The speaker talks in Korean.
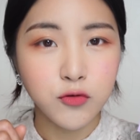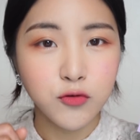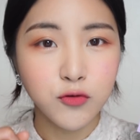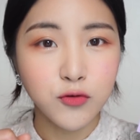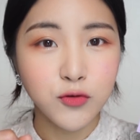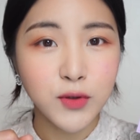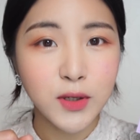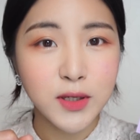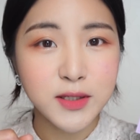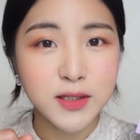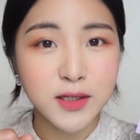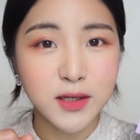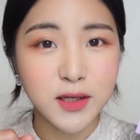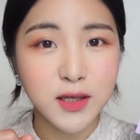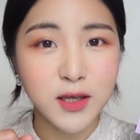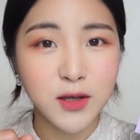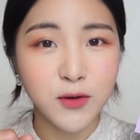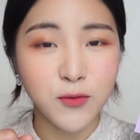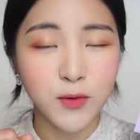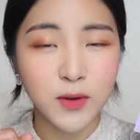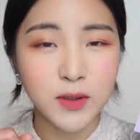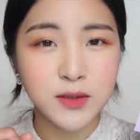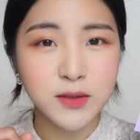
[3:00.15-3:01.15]

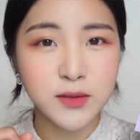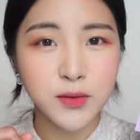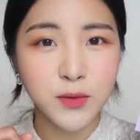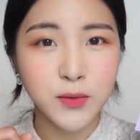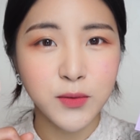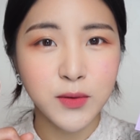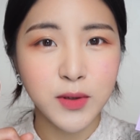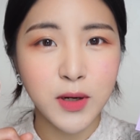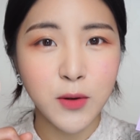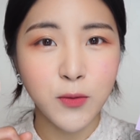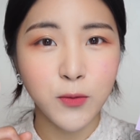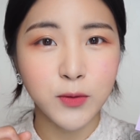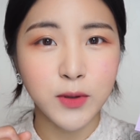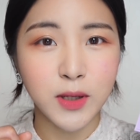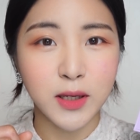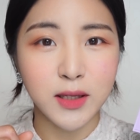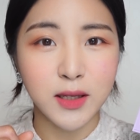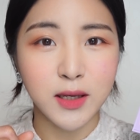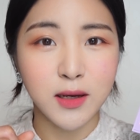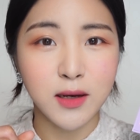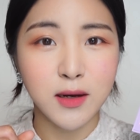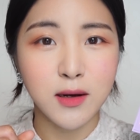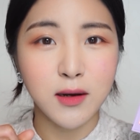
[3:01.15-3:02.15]
눈화장이 완성을 하고
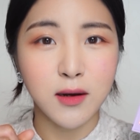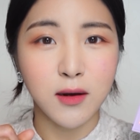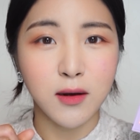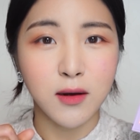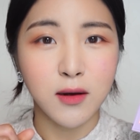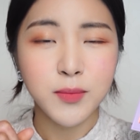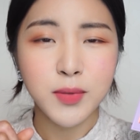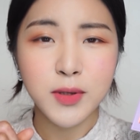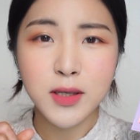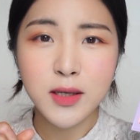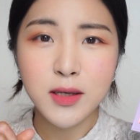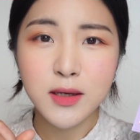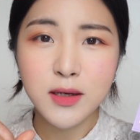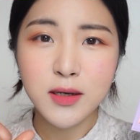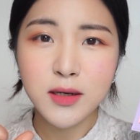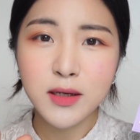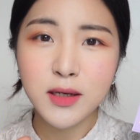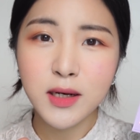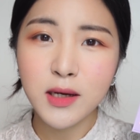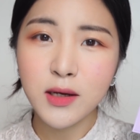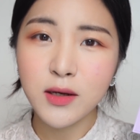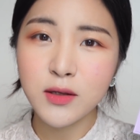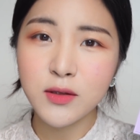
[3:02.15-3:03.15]
나니까
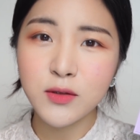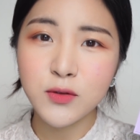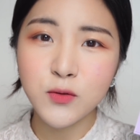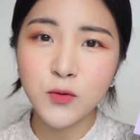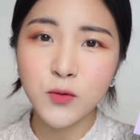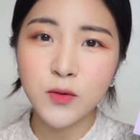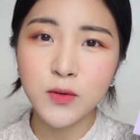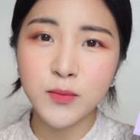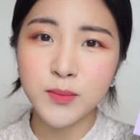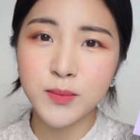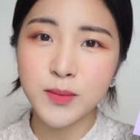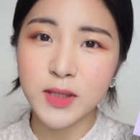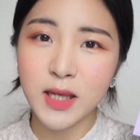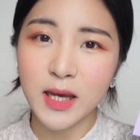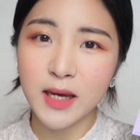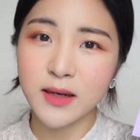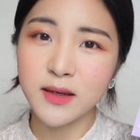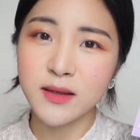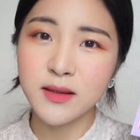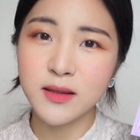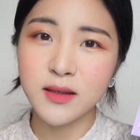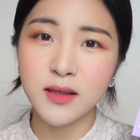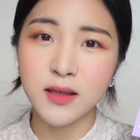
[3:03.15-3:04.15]
핑크랑은 조금
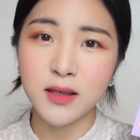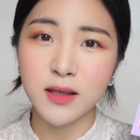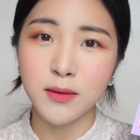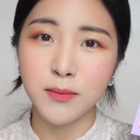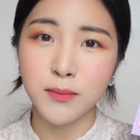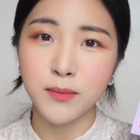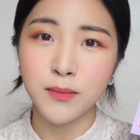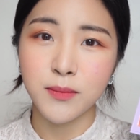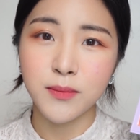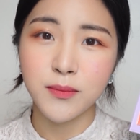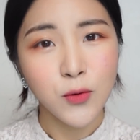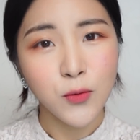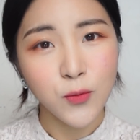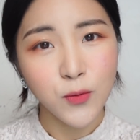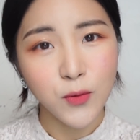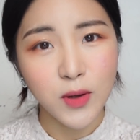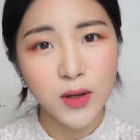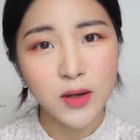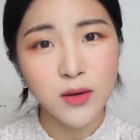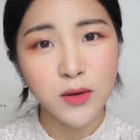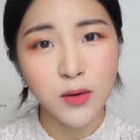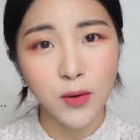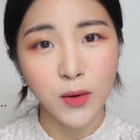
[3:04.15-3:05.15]
다른 느낌.
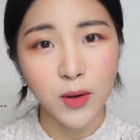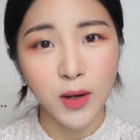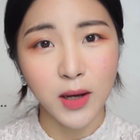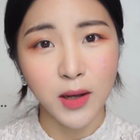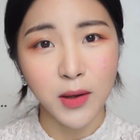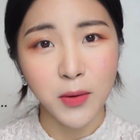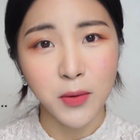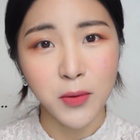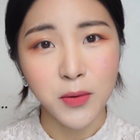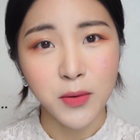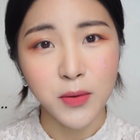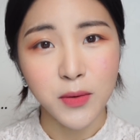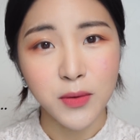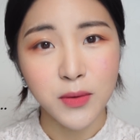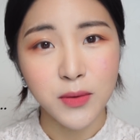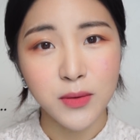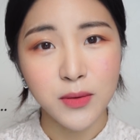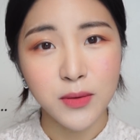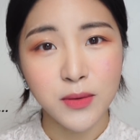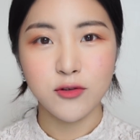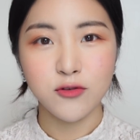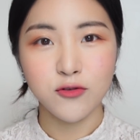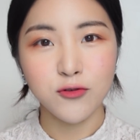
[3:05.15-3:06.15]
왜 그럴까요?
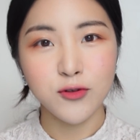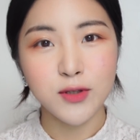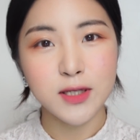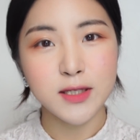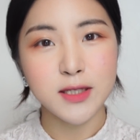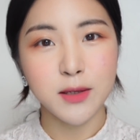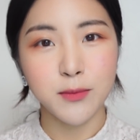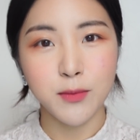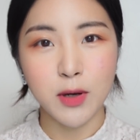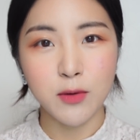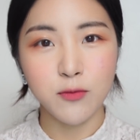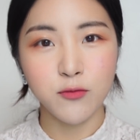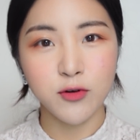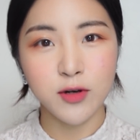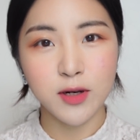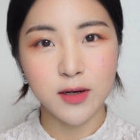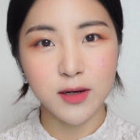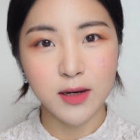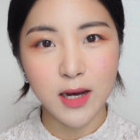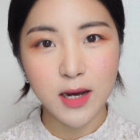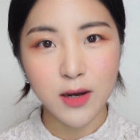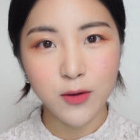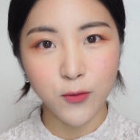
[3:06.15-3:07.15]
눈화장
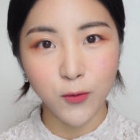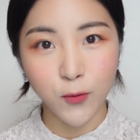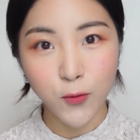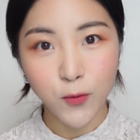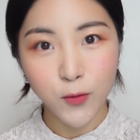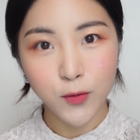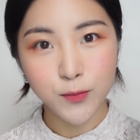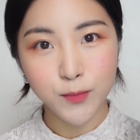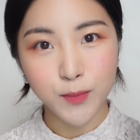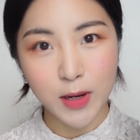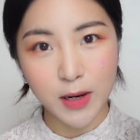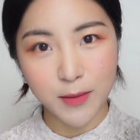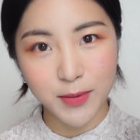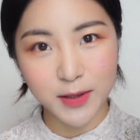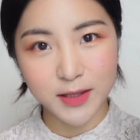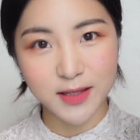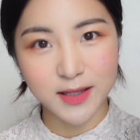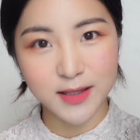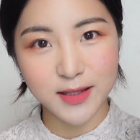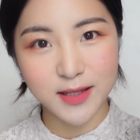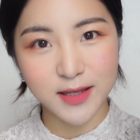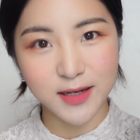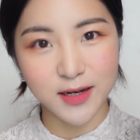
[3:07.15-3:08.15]
마무리를 하고 벨벳
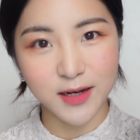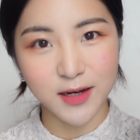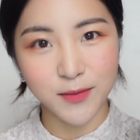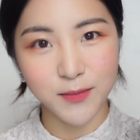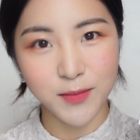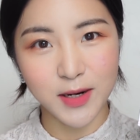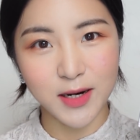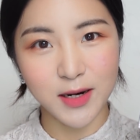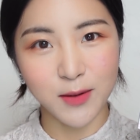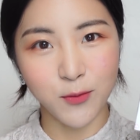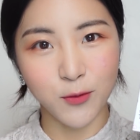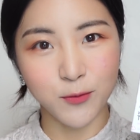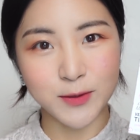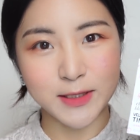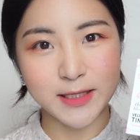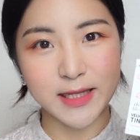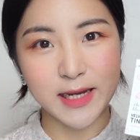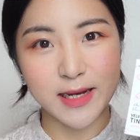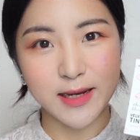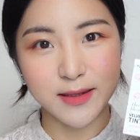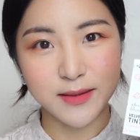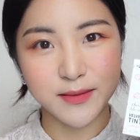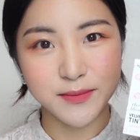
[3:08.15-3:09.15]
틴트를
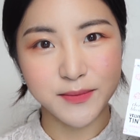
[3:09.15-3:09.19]
발라봅시다.